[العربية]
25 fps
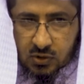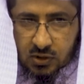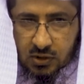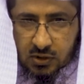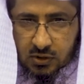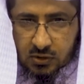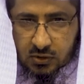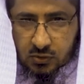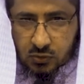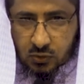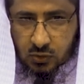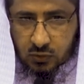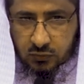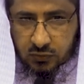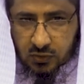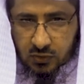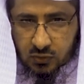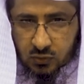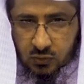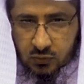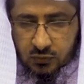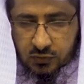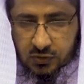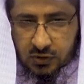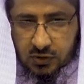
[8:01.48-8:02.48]
الذي
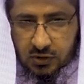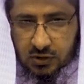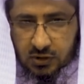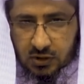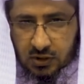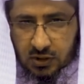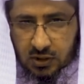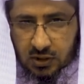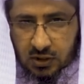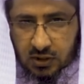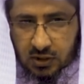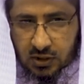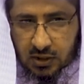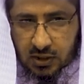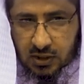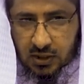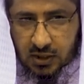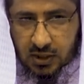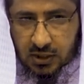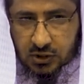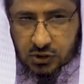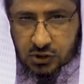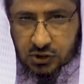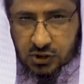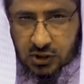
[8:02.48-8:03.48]
يحفظ فيه
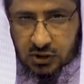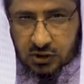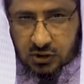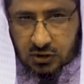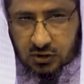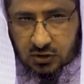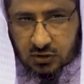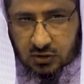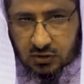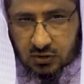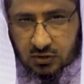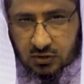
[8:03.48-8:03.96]
الشيء